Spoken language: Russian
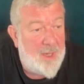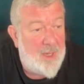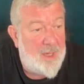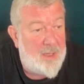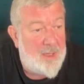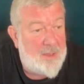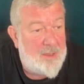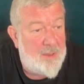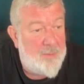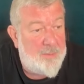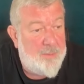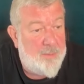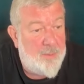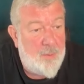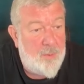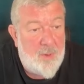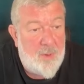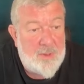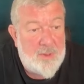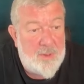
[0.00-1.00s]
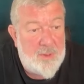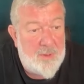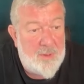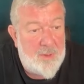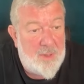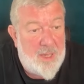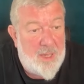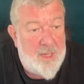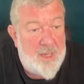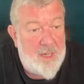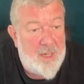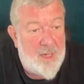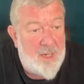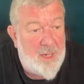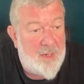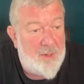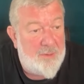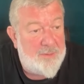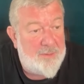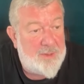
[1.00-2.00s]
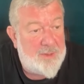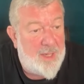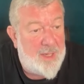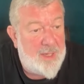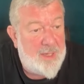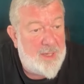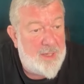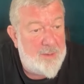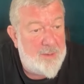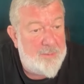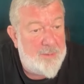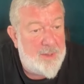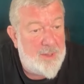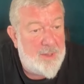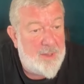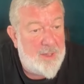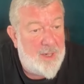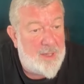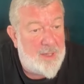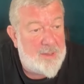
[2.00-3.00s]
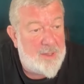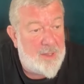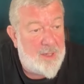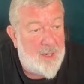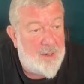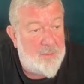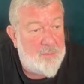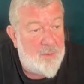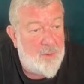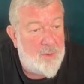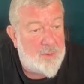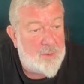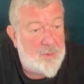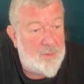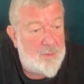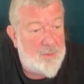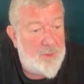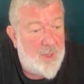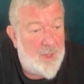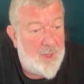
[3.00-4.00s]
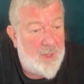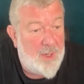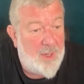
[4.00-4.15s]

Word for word: депо Орехово такие бригады работают.